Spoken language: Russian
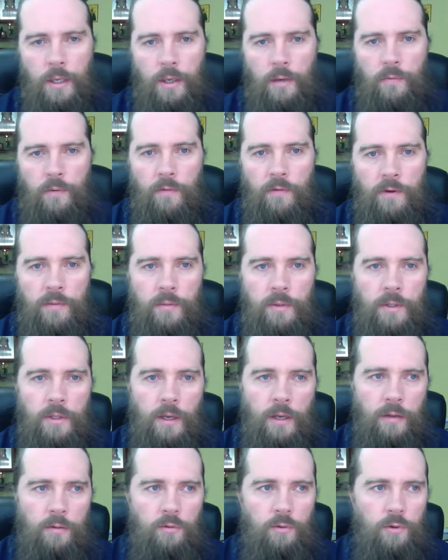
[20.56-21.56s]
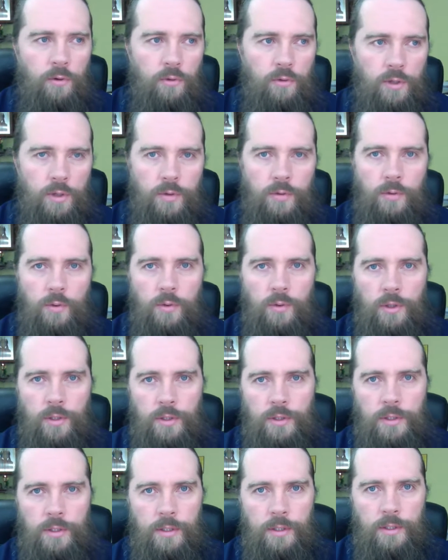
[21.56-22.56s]
Во времена Ноя уже все это
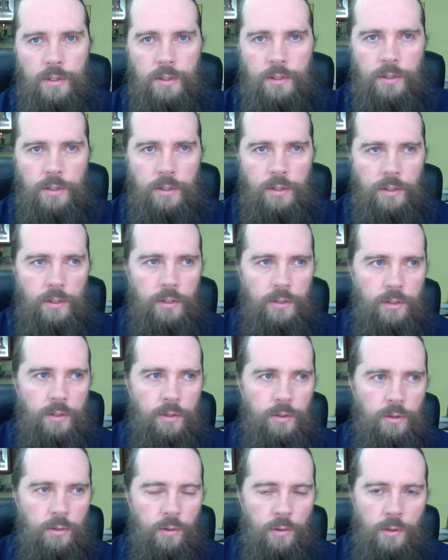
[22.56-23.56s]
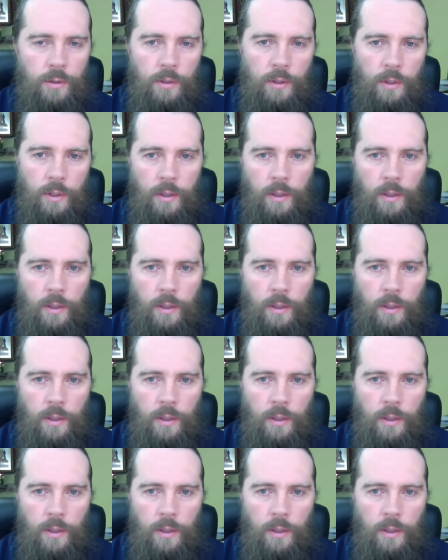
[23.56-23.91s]
снизилось до 600.